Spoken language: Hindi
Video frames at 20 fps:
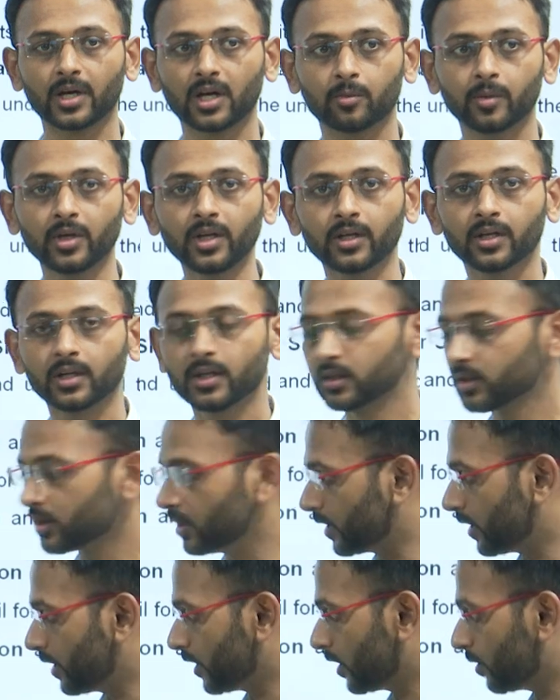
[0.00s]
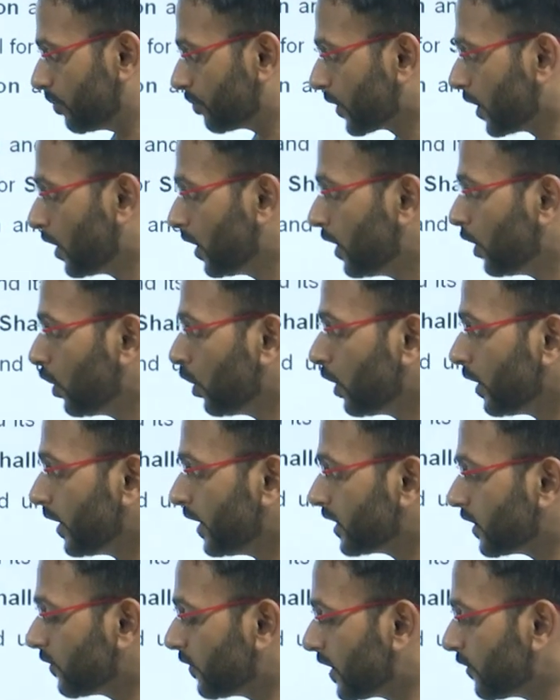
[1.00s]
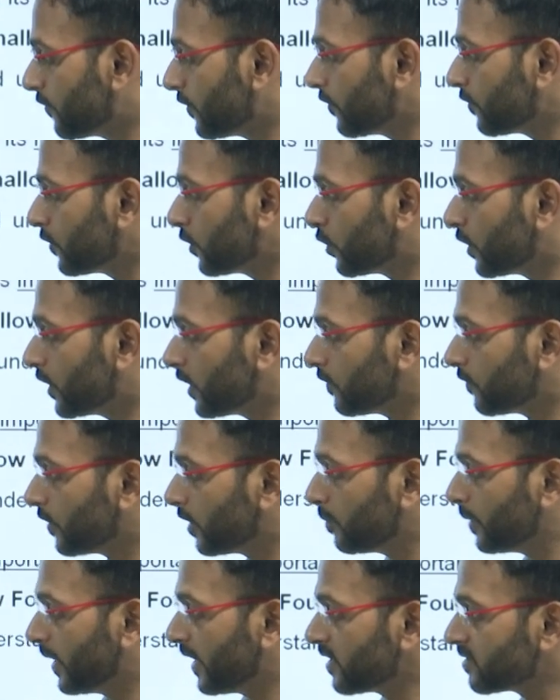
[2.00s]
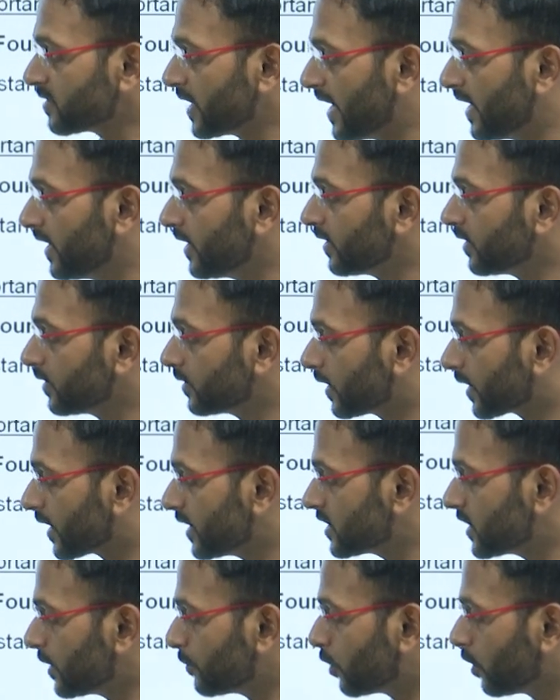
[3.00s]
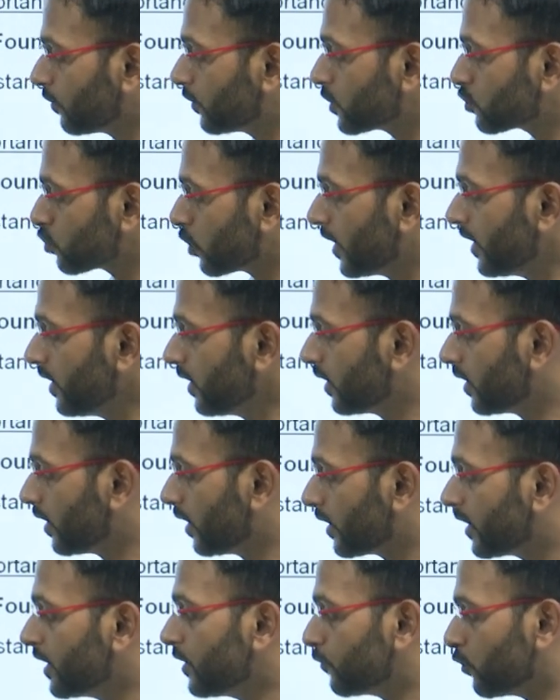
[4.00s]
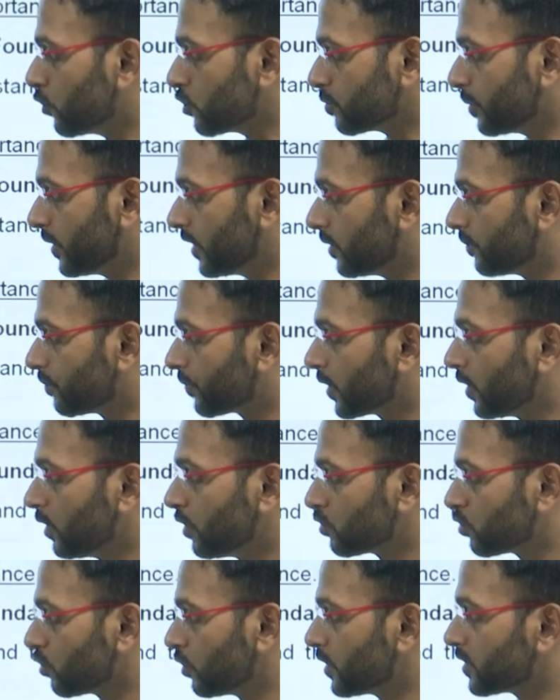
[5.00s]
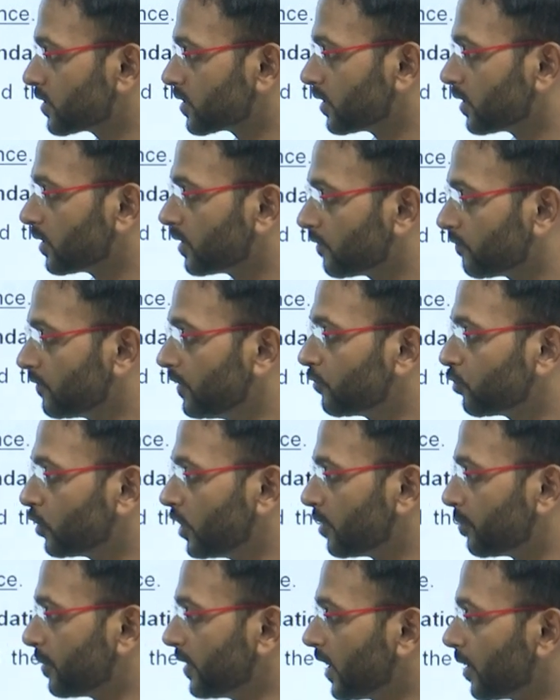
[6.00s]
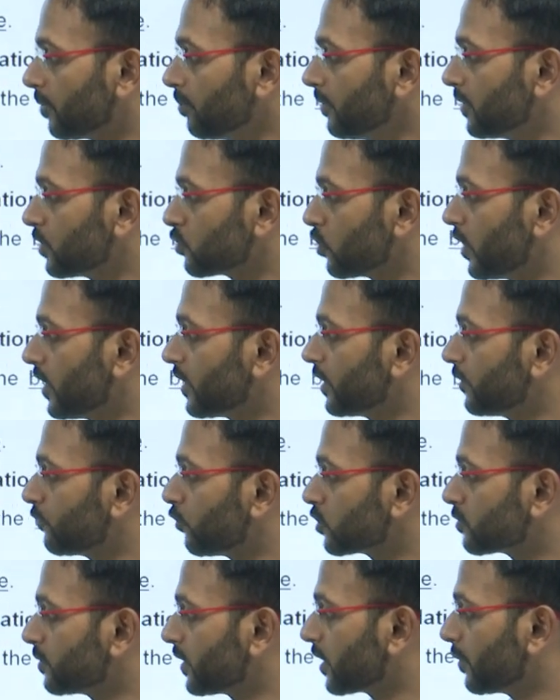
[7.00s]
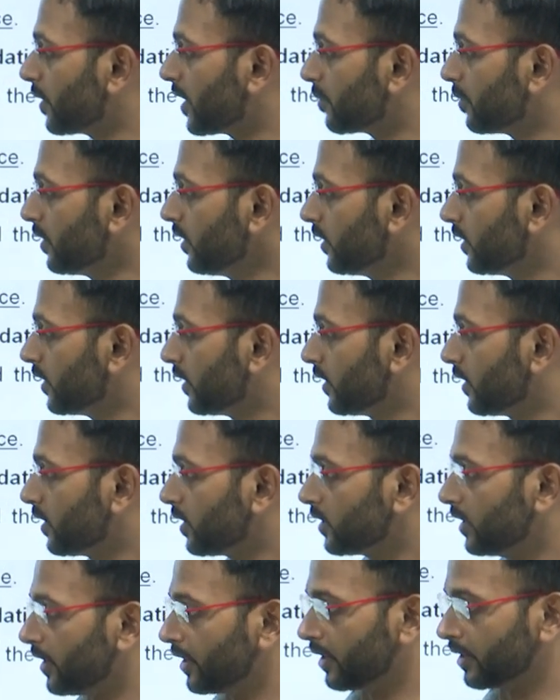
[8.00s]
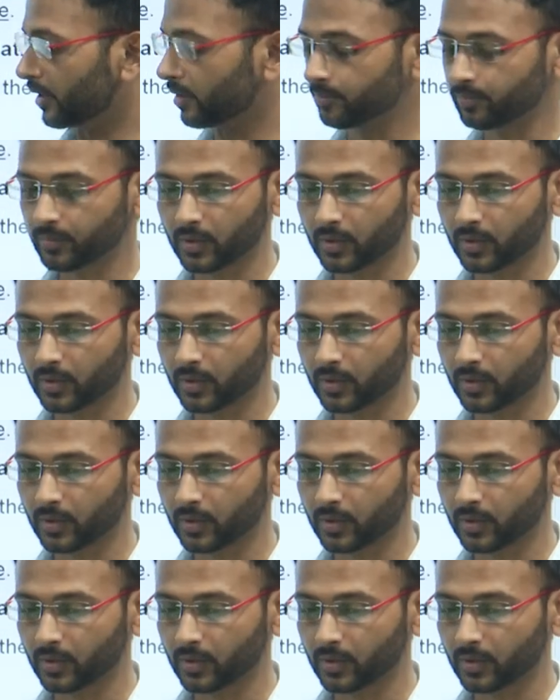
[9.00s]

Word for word: बारे में देखेंगे इन द वेरी फिफ्थ यूनिट वी विल भी अंडरस्टैंडिंग द कंसेप्ट ऑफ द सॉयल इन्फोर्समेंट सो इस फिफ्थ यूनिट में हम सॉयल रीइन्फोर्समेंट के बारे में देखेंगे